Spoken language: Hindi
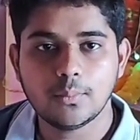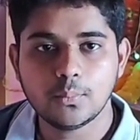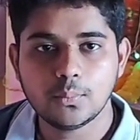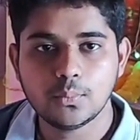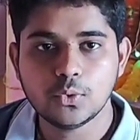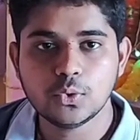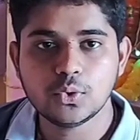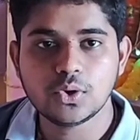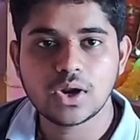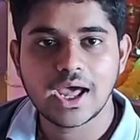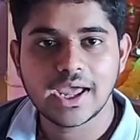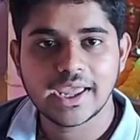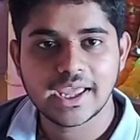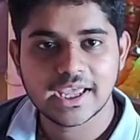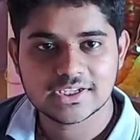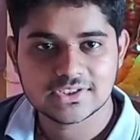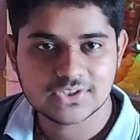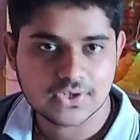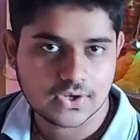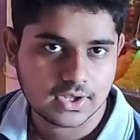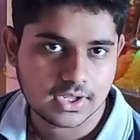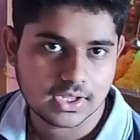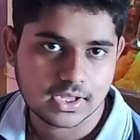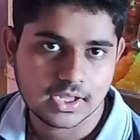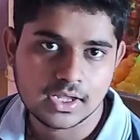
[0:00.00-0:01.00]
बूरा या
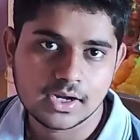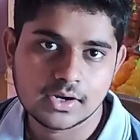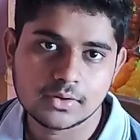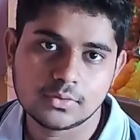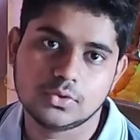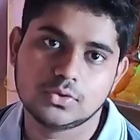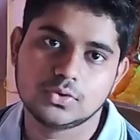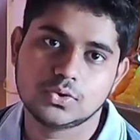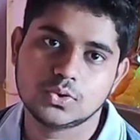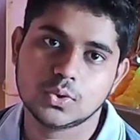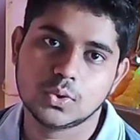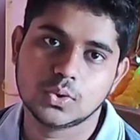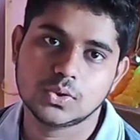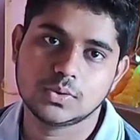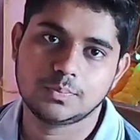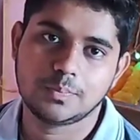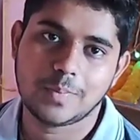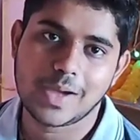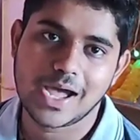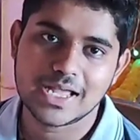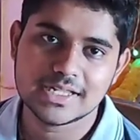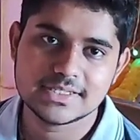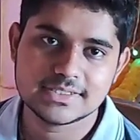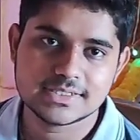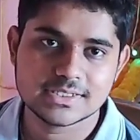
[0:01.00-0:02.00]
शक्कर जो
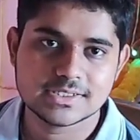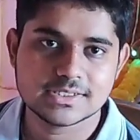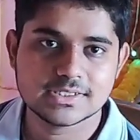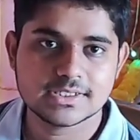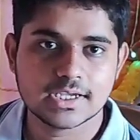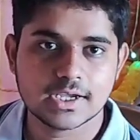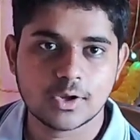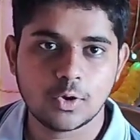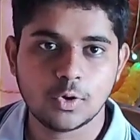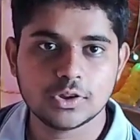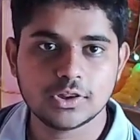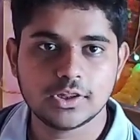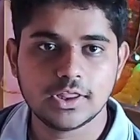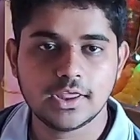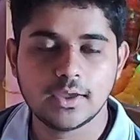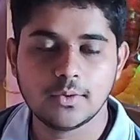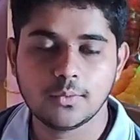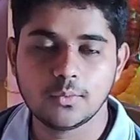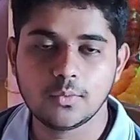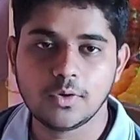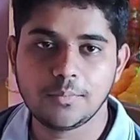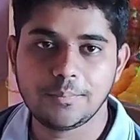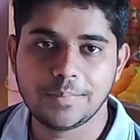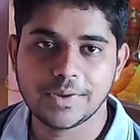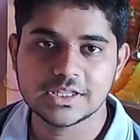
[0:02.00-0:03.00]
पांच चीजें होती है
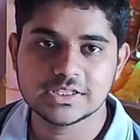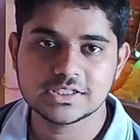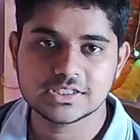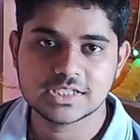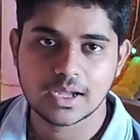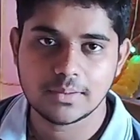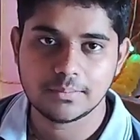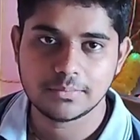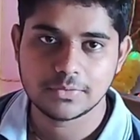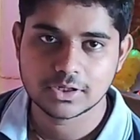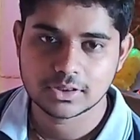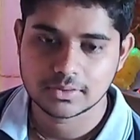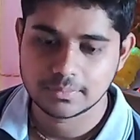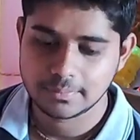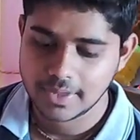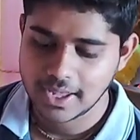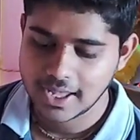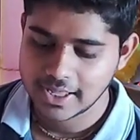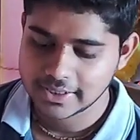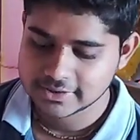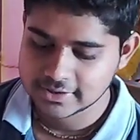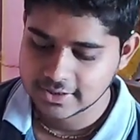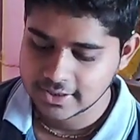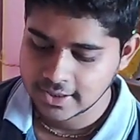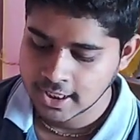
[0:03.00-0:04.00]
वो पंचामृत में
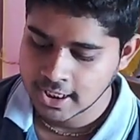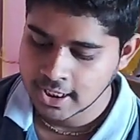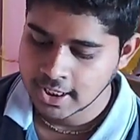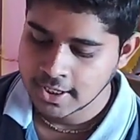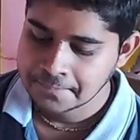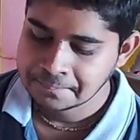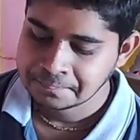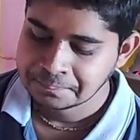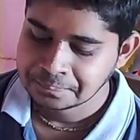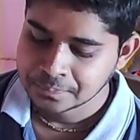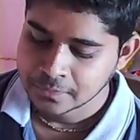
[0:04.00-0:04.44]
आती है